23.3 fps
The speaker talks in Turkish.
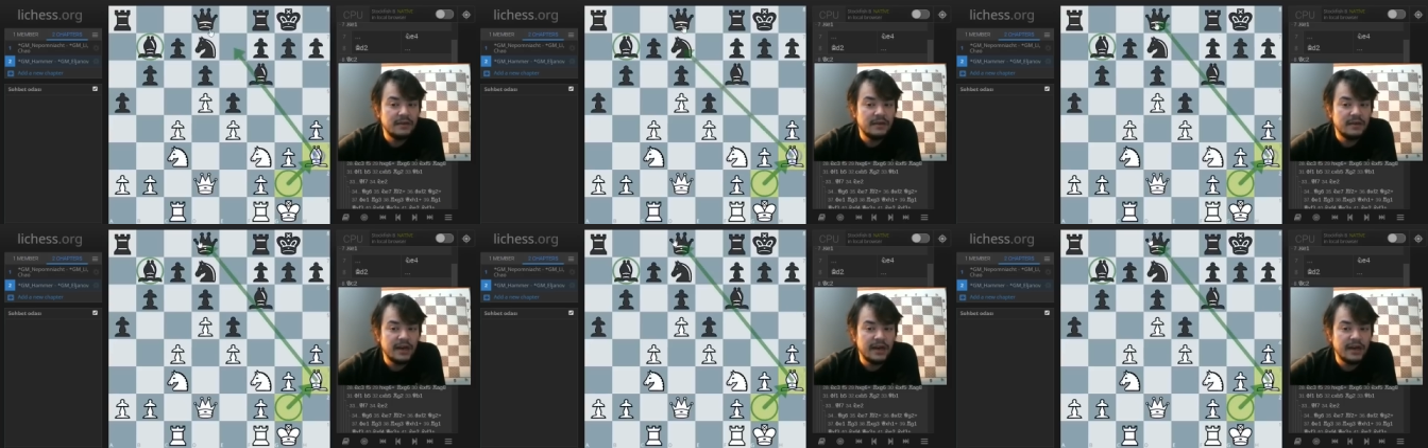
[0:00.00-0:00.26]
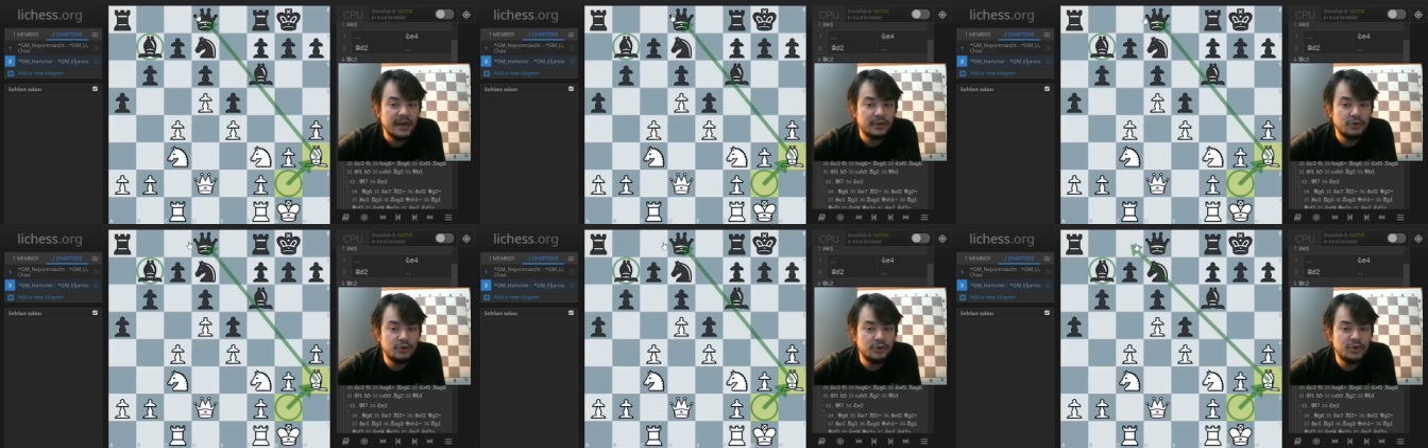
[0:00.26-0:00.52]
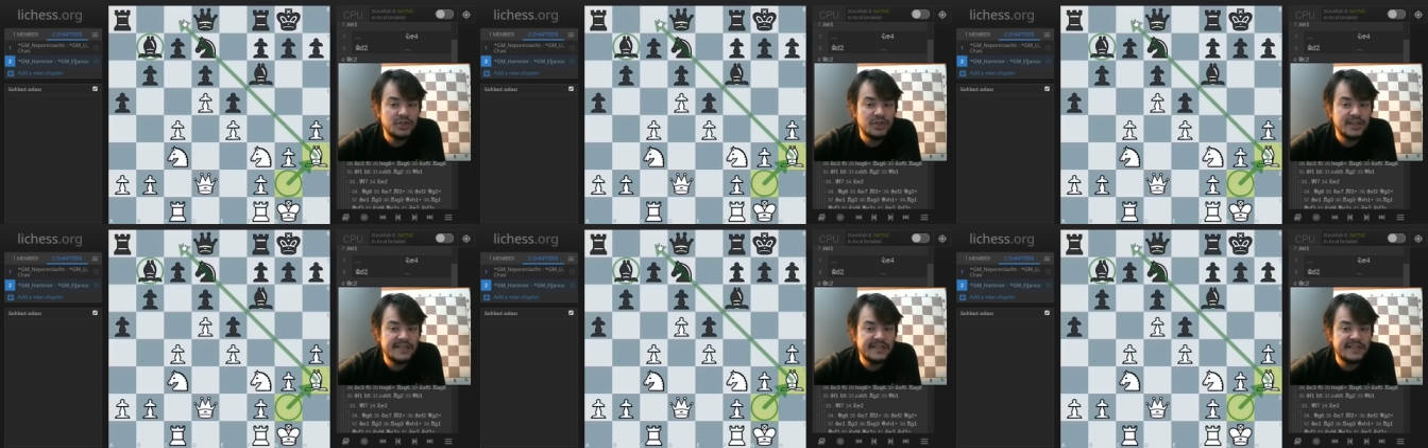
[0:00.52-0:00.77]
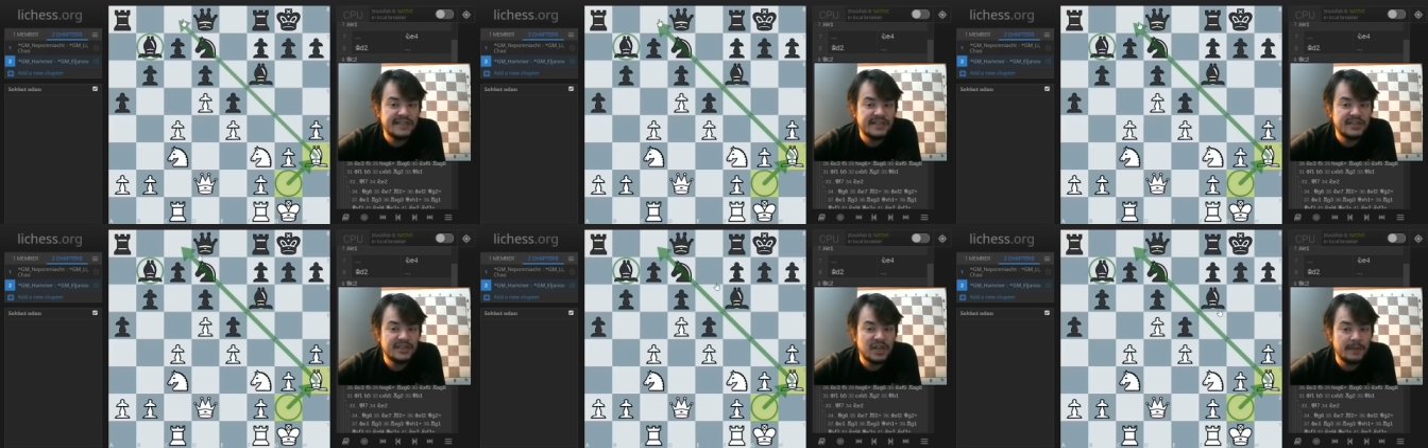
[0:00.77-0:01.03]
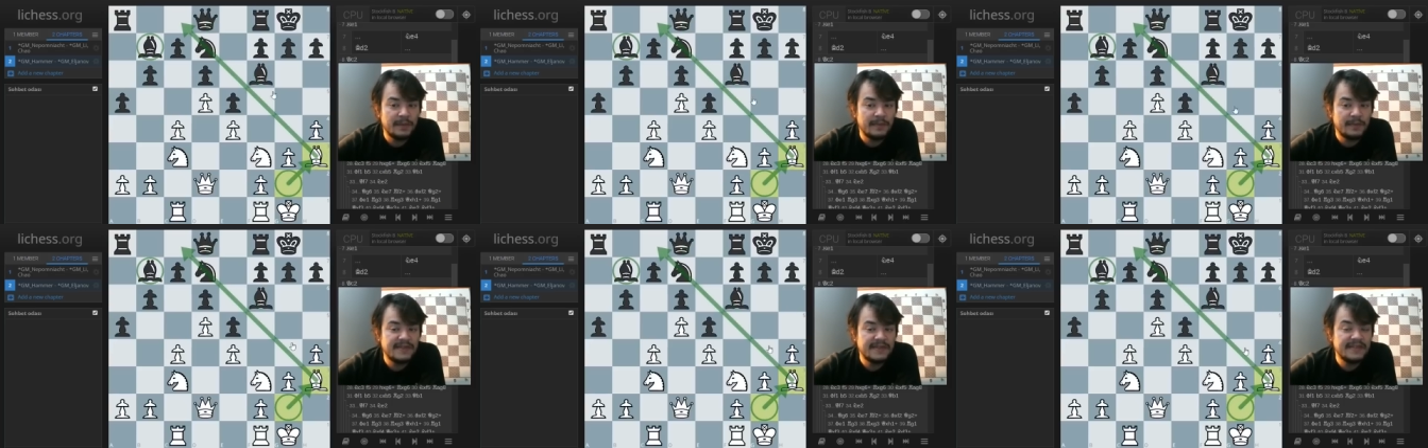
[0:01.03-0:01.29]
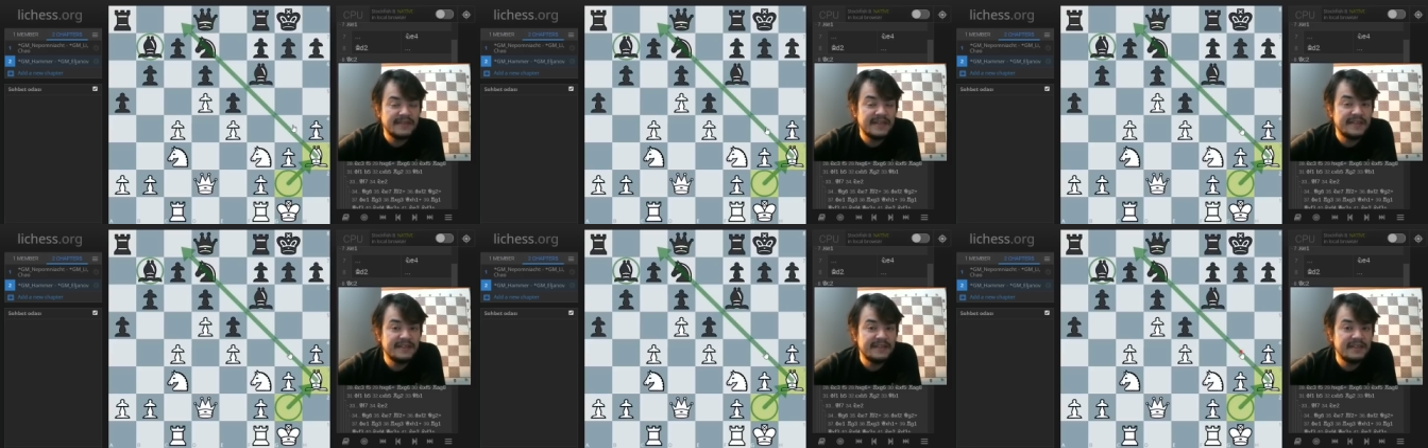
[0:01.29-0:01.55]
H3 C8
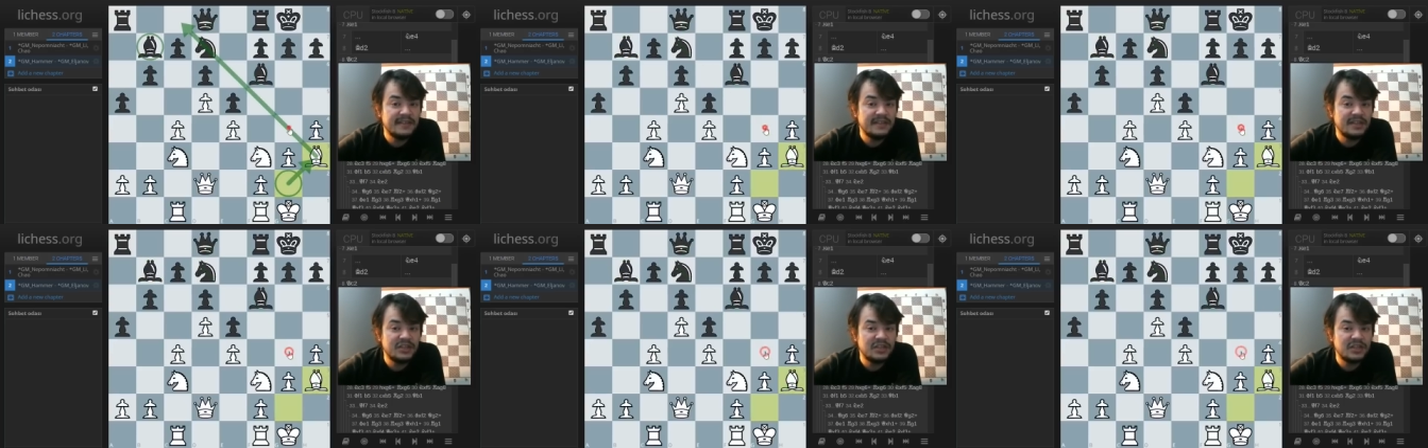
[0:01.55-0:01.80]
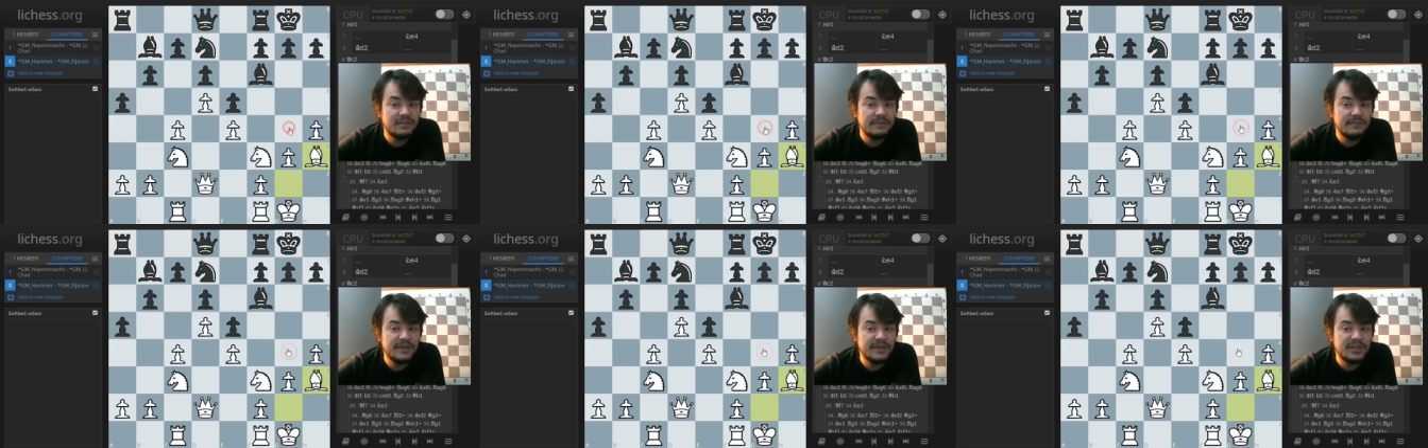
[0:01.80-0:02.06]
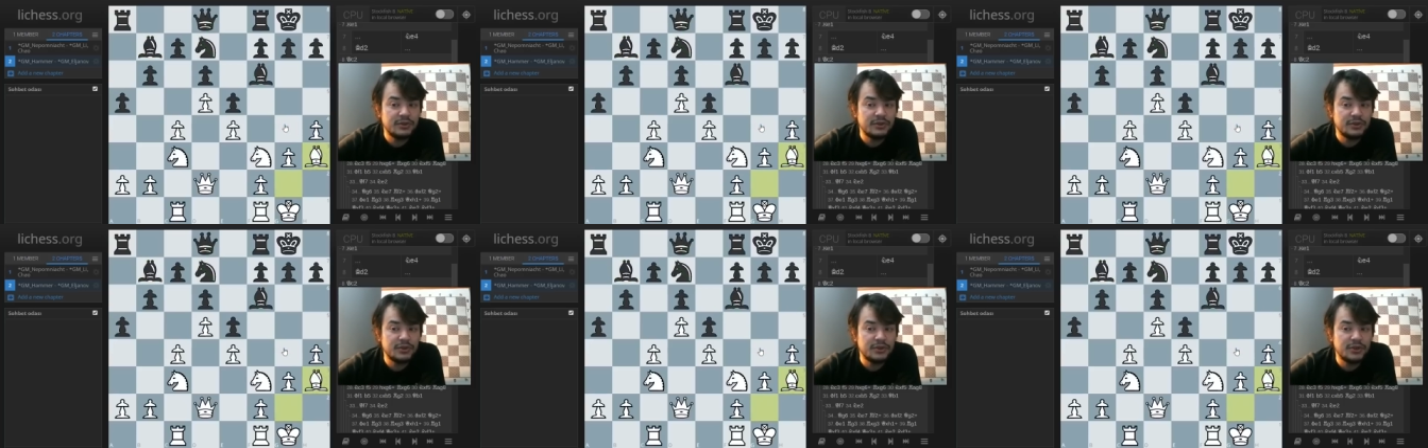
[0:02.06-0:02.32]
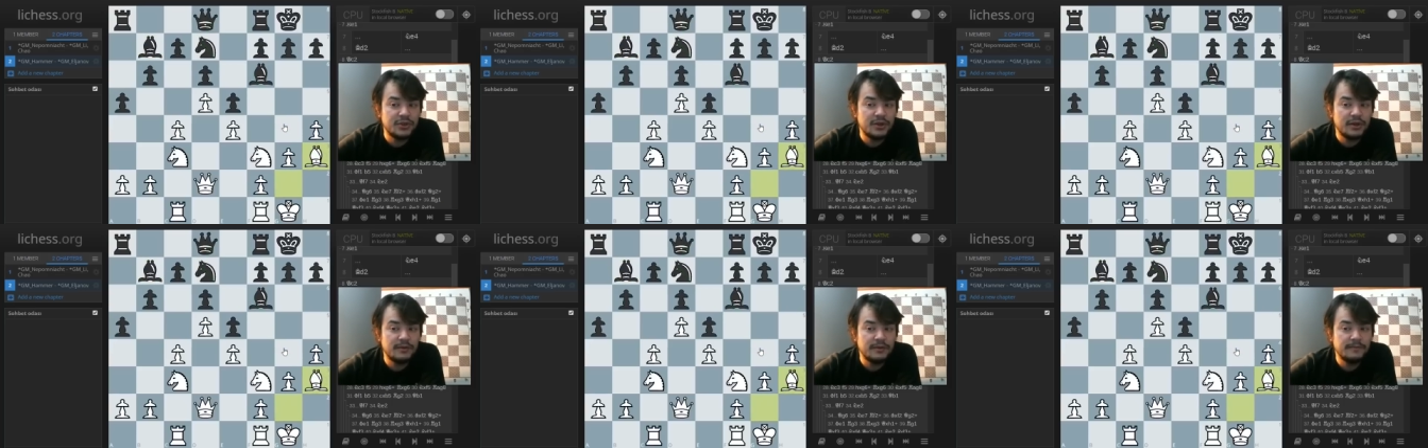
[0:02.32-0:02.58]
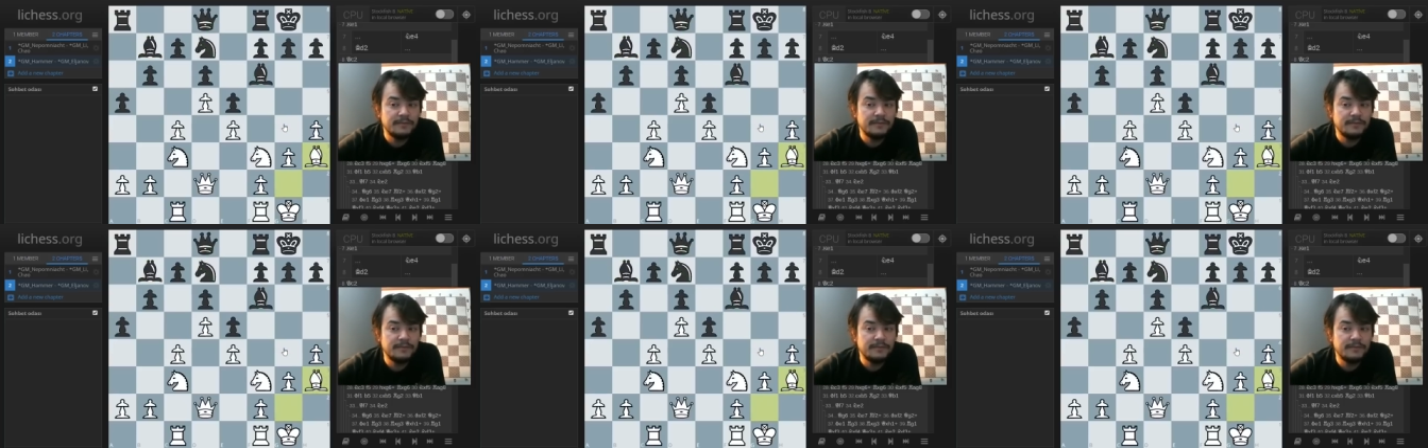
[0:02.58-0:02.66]
çaprazını etkinleştirmeye çalışıyor.